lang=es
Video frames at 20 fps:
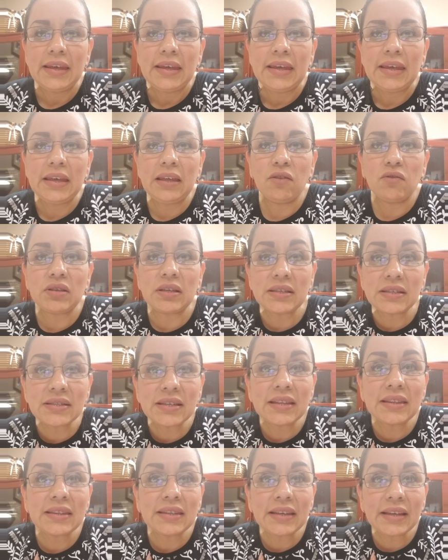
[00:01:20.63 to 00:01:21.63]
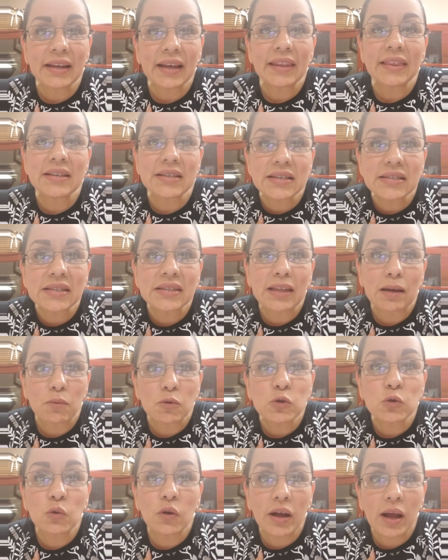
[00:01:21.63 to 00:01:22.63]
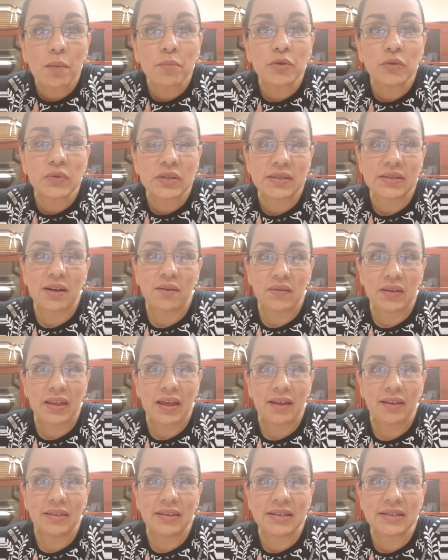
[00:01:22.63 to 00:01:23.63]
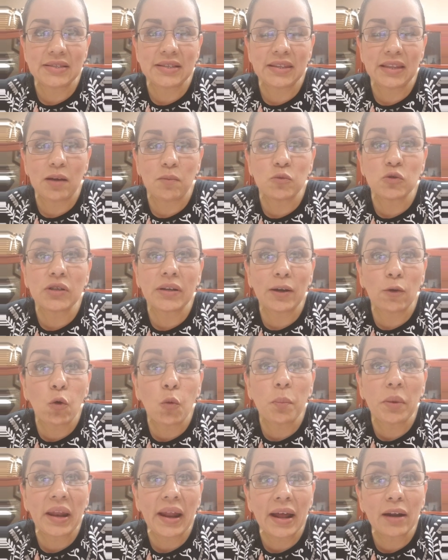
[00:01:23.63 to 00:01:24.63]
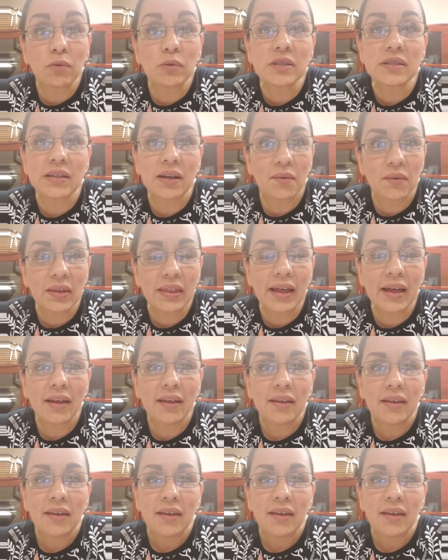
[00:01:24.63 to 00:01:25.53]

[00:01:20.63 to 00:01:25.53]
y nos hace sentir que necesitamos un cambio en nuestra vida, necesitamos recuperar nuestra vida,